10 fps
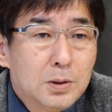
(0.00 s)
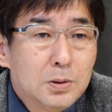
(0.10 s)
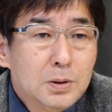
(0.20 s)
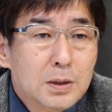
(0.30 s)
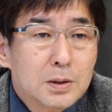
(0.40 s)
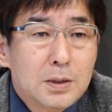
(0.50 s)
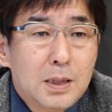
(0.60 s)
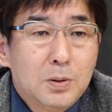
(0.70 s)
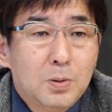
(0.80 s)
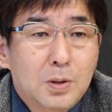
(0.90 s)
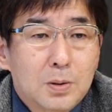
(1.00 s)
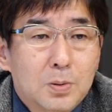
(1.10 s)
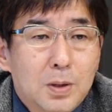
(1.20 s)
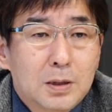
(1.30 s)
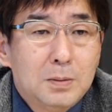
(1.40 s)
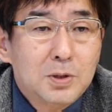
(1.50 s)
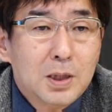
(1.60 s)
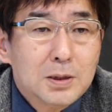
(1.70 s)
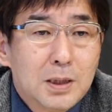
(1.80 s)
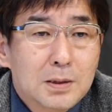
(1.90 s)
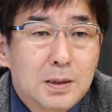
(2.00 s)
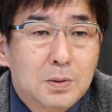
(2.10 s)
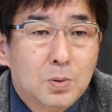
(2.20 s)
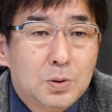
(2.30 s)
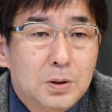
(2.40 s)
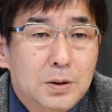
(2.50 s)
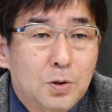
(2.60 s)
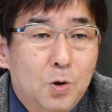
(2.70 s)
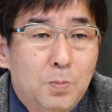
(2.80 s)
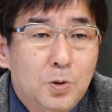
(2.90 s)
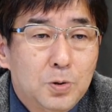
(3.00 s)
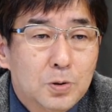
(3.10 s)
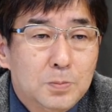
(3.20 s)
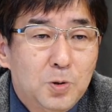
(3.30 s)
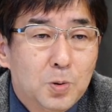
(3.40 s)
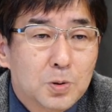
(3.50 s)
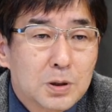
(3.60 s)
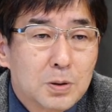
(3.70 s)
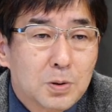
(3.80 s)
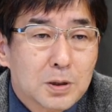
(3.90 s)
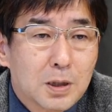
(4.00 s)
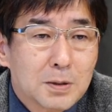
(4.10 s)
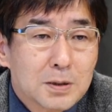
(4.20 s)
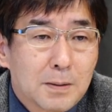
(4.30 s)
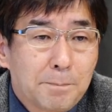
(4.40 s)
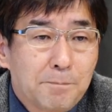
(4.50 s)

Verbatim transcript: 年ですね養護学校が義務化されて同時に訪問教育も制度化されました。